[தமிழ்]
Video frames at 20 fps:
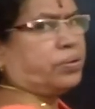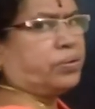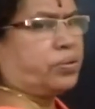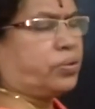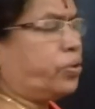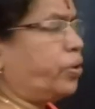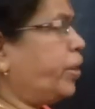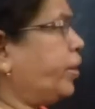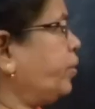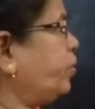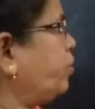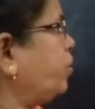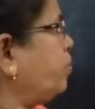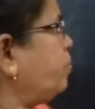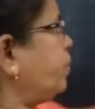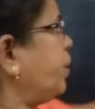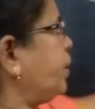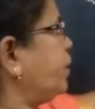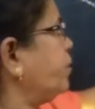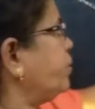ஸ்கொயர்டுக்குள்ளே
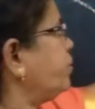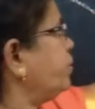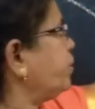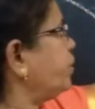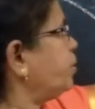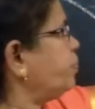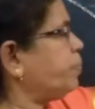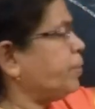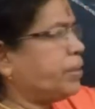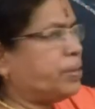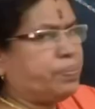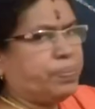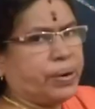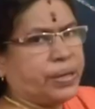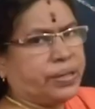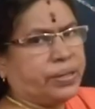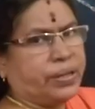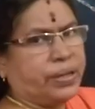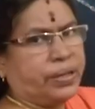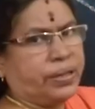மைனஸ் இருக்கிறப்போ அது
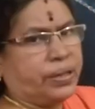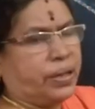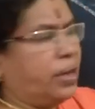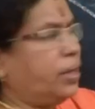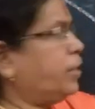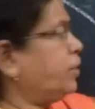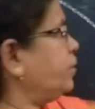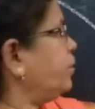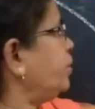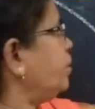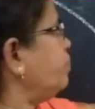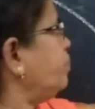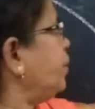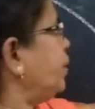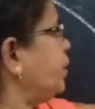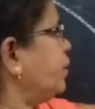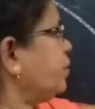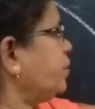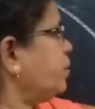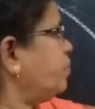ப்ளஸ்ஸே தான் இந்த
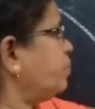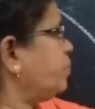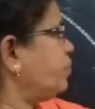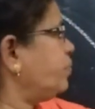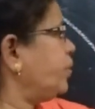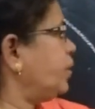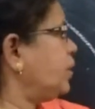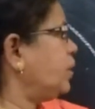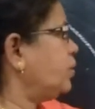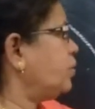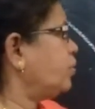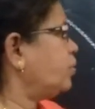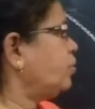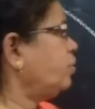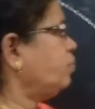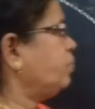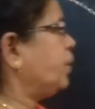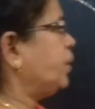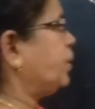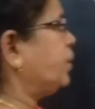மைனஸ் நமக்கு வெளியில்
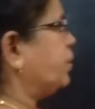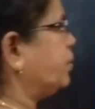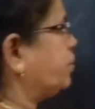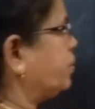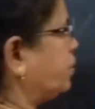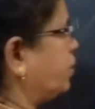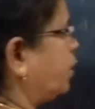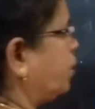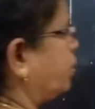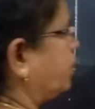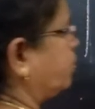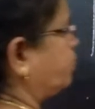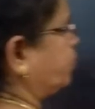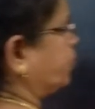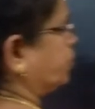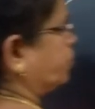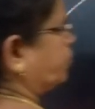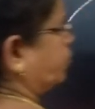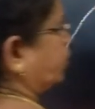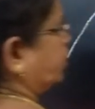இருக்கும் மைனஸ் நாலு
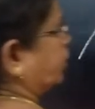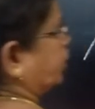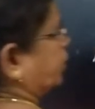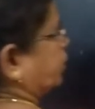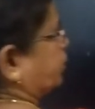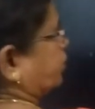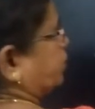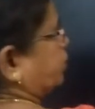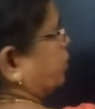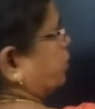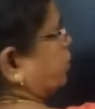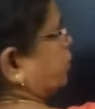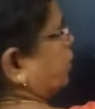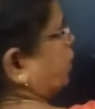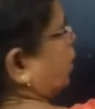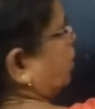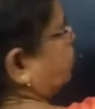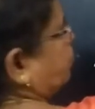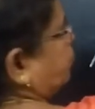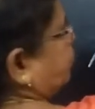அப்படின்னு சொல்லி கிடைக்குது
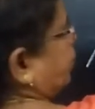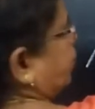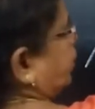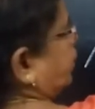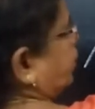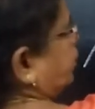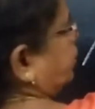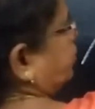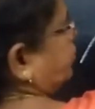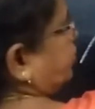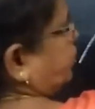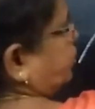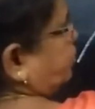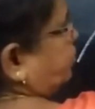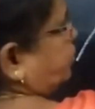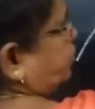அப்போ பாரு இங்கே ஜீரோ